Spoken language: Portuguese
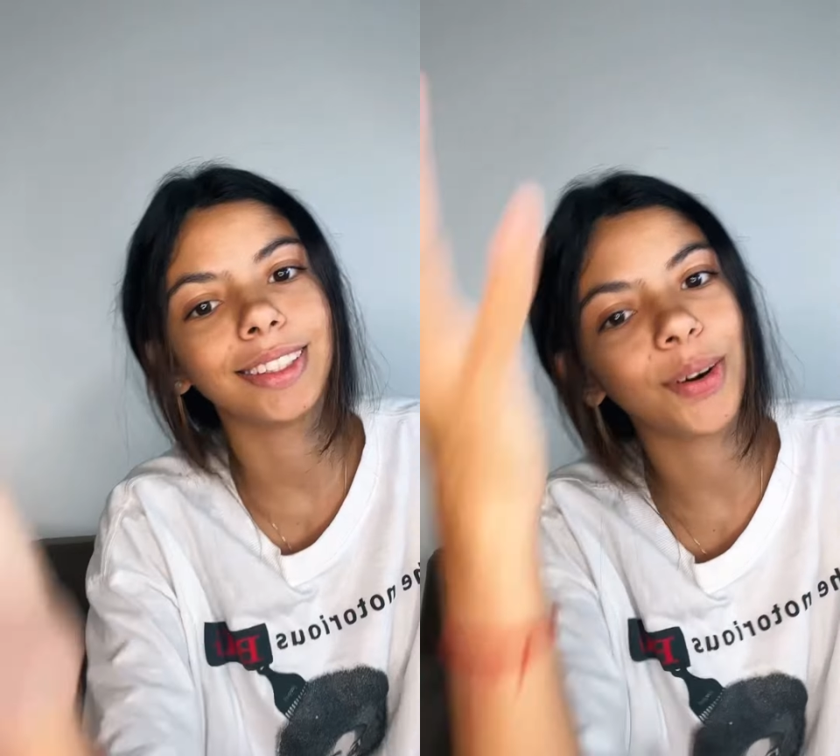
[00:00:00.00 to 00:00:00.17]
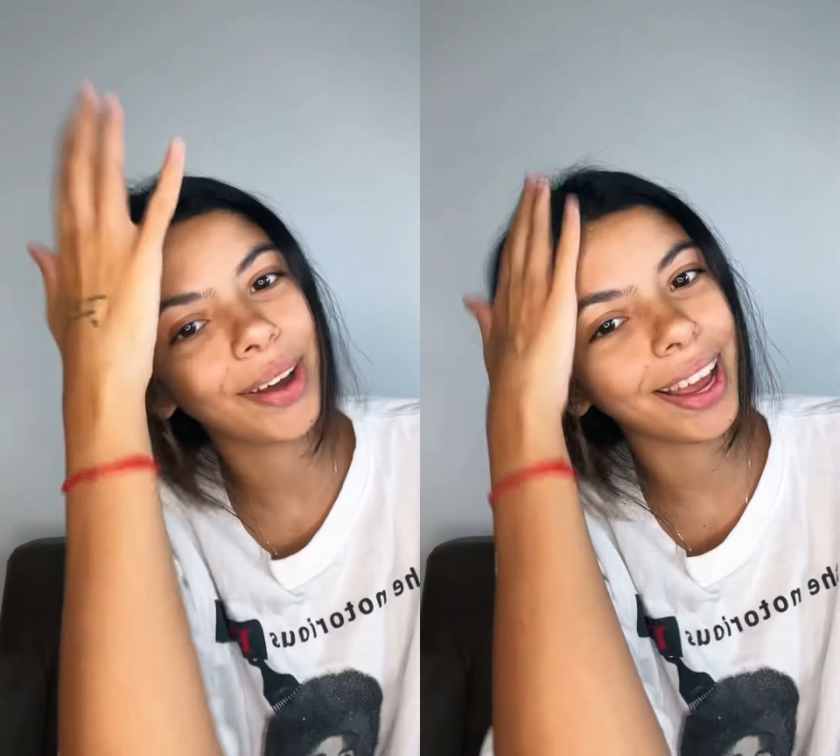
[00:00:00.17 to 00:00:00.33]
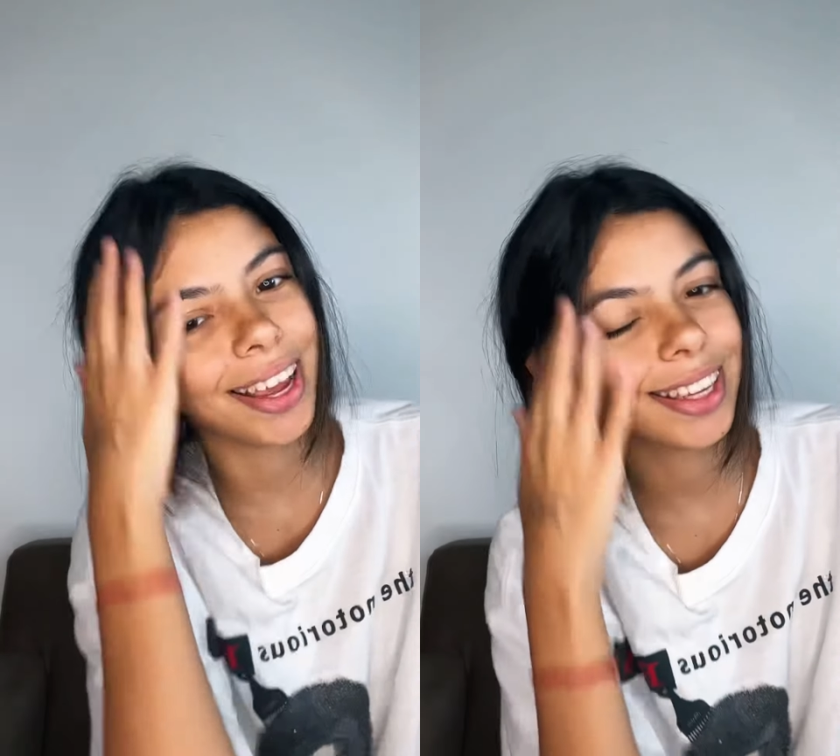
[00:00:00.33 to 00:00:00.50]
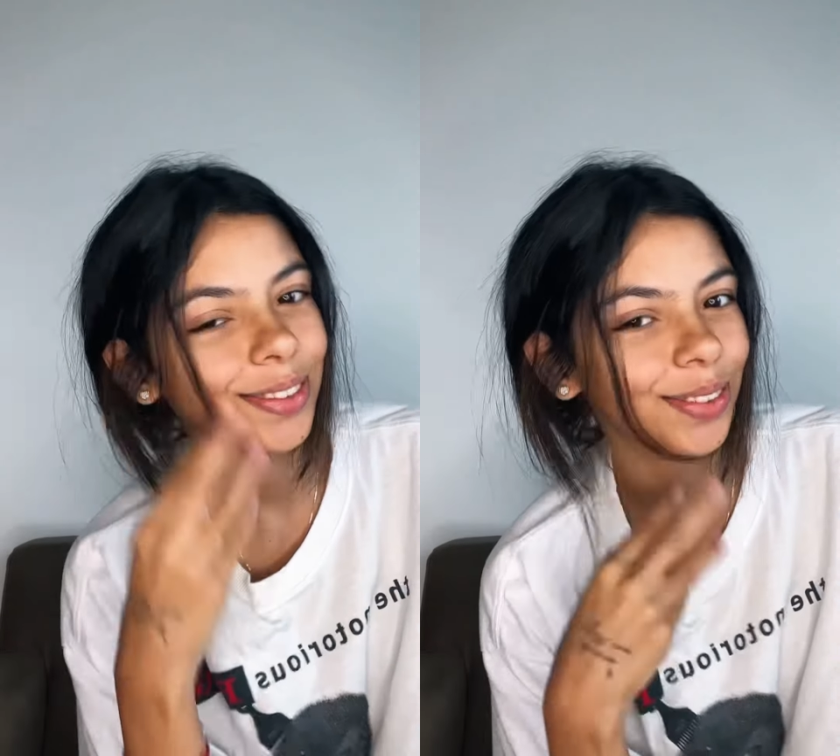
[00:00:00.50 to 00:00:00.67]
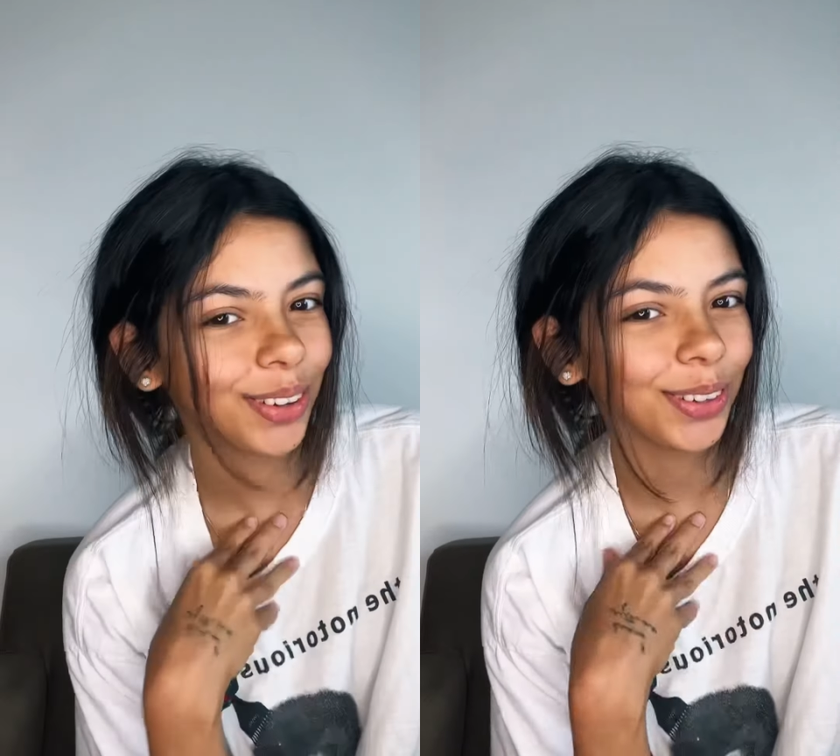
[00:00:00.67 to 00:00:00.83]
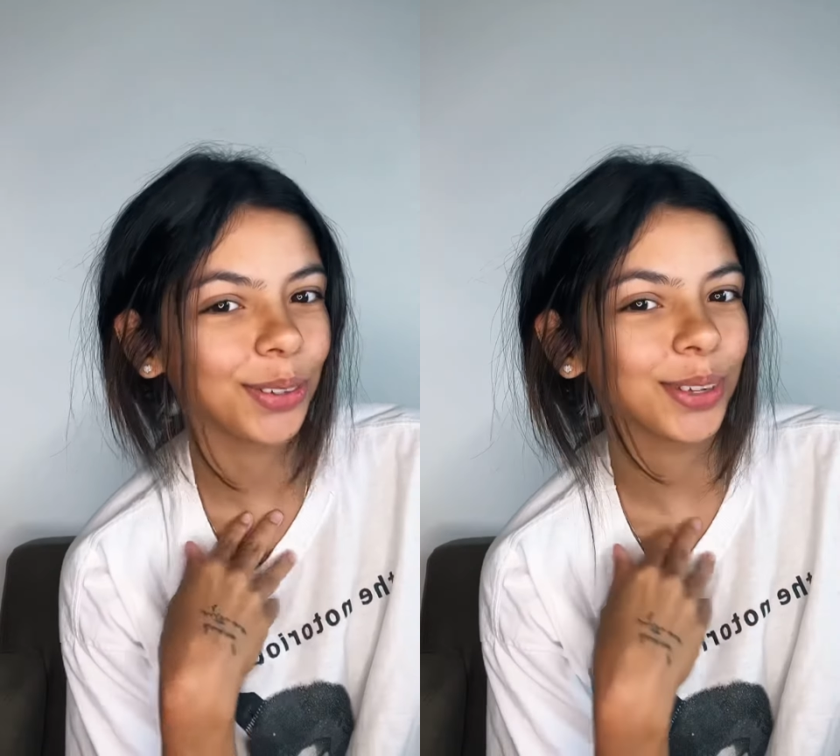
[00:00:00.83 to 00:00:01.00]
Então esse
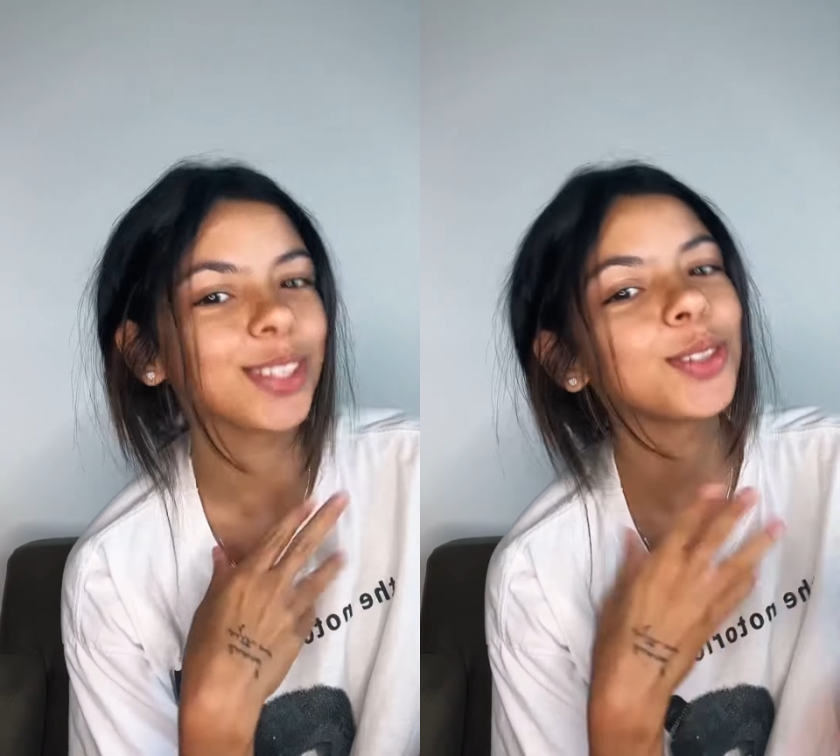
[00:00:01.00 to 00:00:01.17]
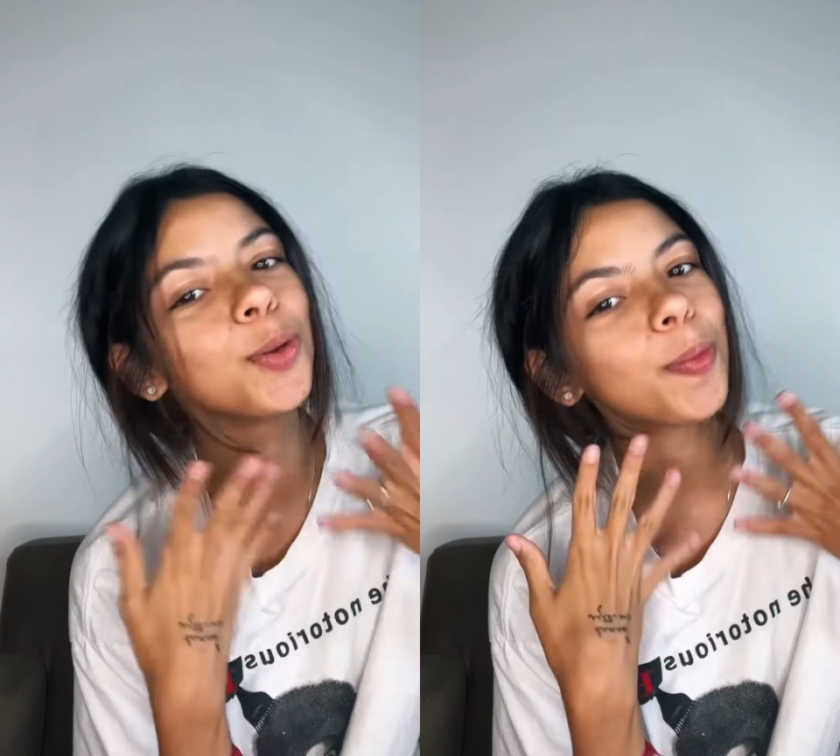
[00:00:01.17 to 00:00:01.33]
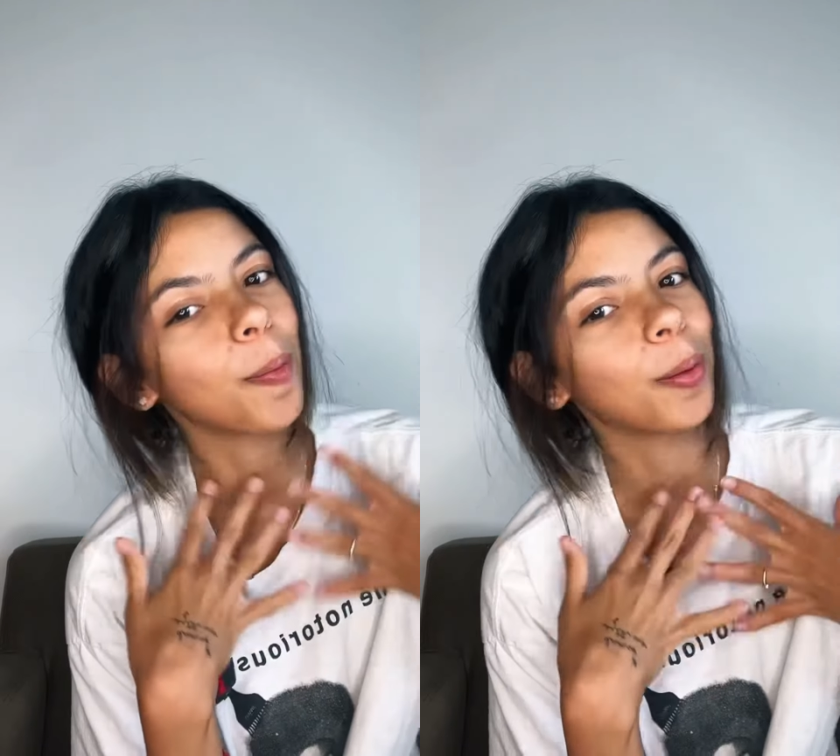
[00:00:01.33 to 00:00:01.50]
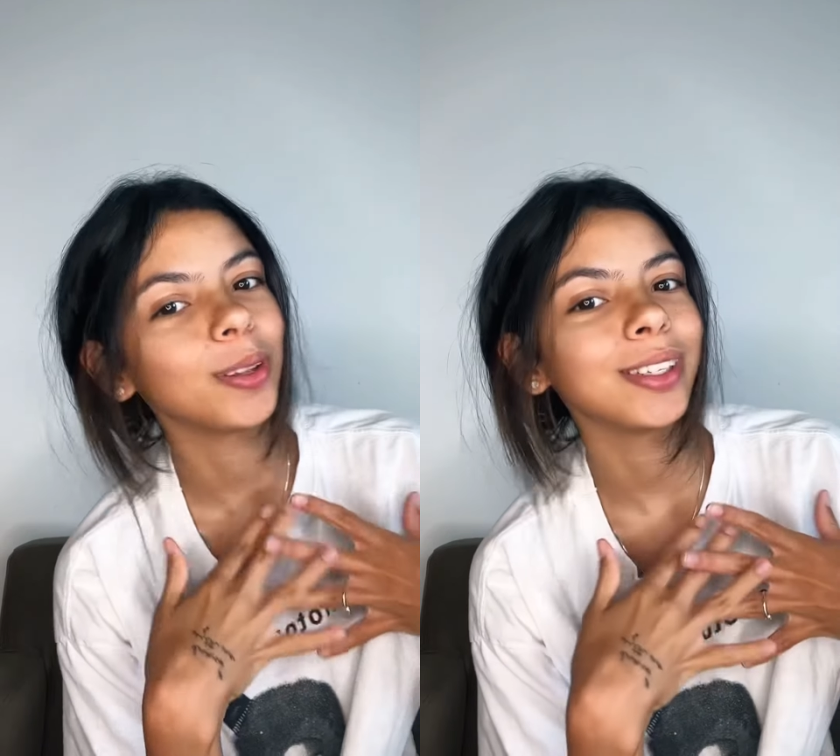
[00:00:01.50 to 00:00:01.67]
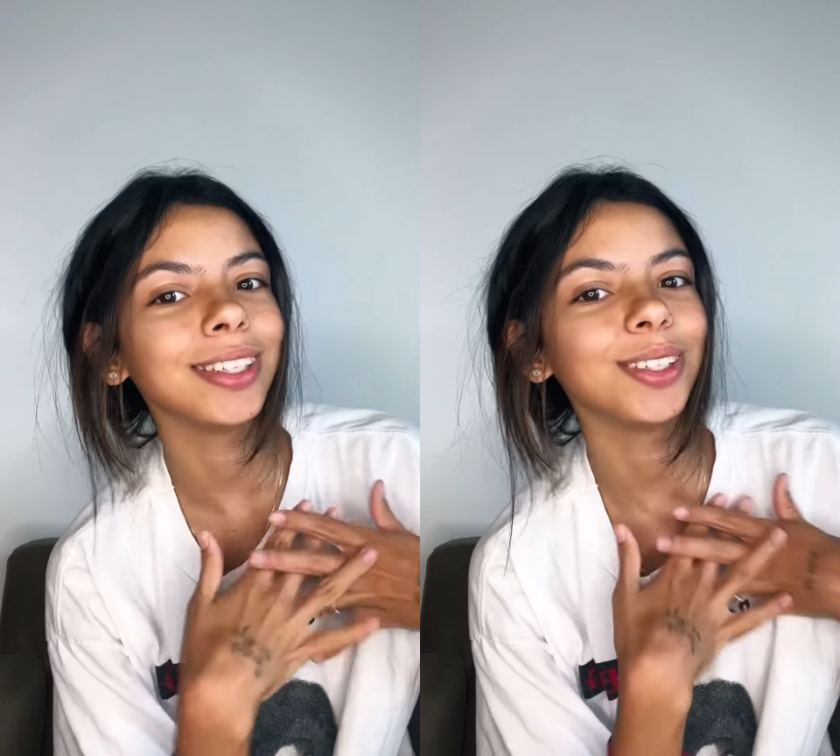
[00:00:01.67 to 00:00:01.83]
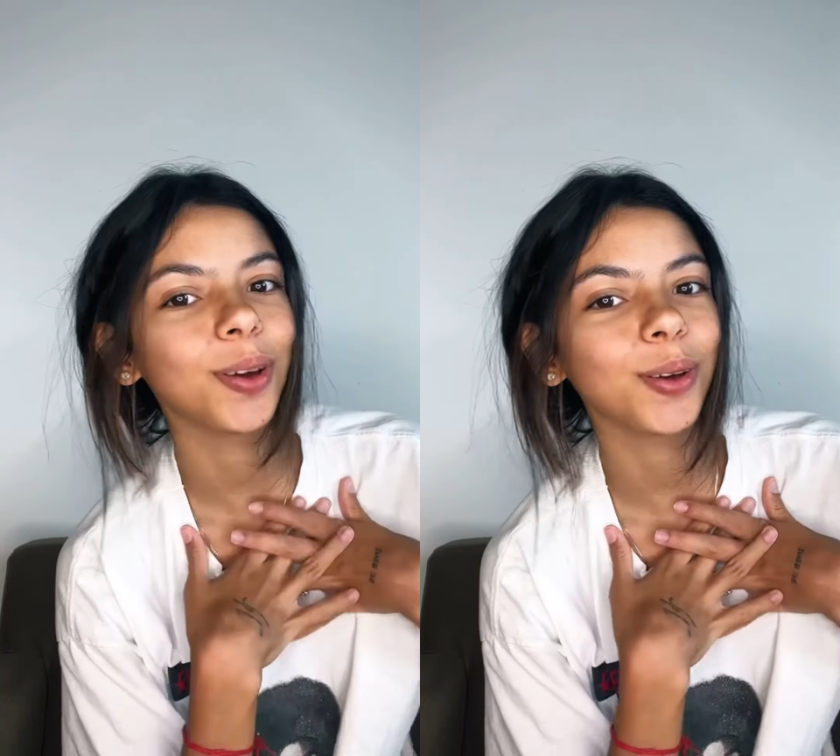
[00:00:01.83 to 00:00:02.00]
foi o look super
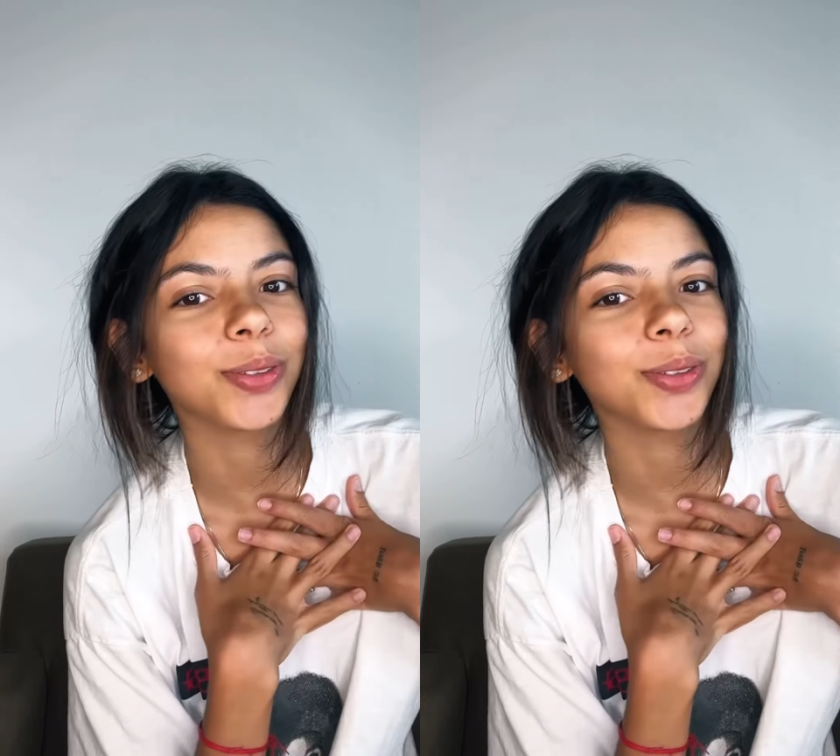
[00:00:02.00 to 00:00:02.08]
produzido que